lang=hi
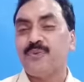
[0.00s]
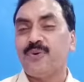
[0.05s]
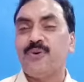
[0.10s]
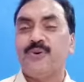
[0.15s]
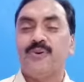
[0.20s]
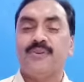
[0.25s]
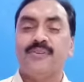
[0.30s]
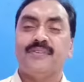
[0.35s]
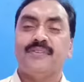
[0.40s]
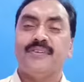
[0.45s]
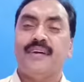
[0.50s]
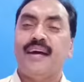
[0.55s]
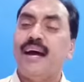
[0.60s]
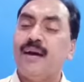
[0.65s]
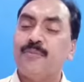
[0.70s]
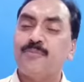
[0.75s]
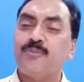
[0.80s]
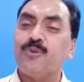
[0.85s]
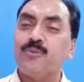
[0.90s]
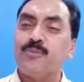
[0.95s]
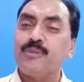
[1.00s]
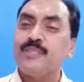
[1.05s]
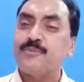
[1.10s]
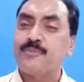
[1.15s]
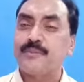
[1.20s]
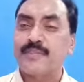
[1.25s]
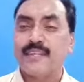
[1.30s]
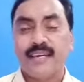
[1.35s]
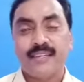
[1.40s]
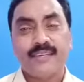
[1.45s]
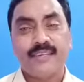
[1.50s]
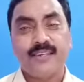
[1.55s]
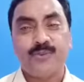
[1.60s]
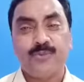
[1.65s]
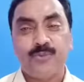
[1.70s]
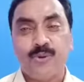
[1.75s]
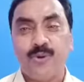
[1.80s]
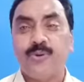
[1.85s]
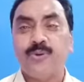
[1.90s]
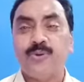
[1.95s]
और आपको भी इस प्रकार के
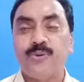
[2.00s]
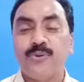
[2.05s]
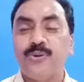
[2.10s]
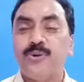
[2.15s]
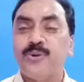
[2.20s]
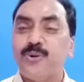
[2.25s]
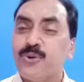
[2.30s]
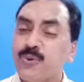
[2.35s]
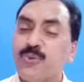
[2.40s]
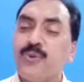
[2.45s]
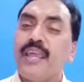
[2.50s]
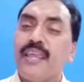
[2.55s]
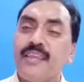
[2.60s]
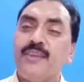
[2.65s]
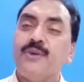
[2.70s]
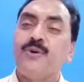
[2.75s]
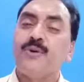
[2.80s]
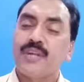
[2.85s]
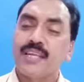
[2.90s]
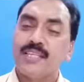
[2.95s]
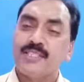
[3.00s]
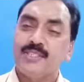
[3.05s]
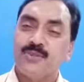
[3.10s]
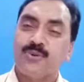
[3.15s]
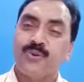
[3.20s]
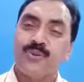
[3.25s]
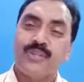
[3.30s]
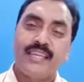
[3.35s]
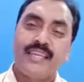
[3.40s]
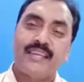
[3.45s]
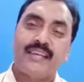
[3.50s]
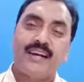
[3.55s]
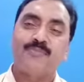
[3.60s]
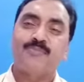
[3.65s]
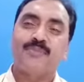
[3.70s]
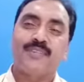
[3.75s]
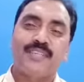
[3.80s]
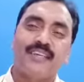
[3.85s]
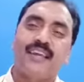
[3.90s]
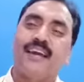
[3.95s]
अनुभव हुए ही होंगे जिन्होंने ये काम
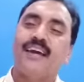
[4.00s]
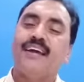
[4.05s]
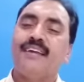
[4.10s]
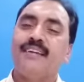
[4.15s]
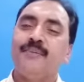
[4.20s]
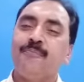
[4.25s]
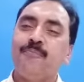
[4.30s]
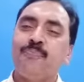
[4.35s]
किया है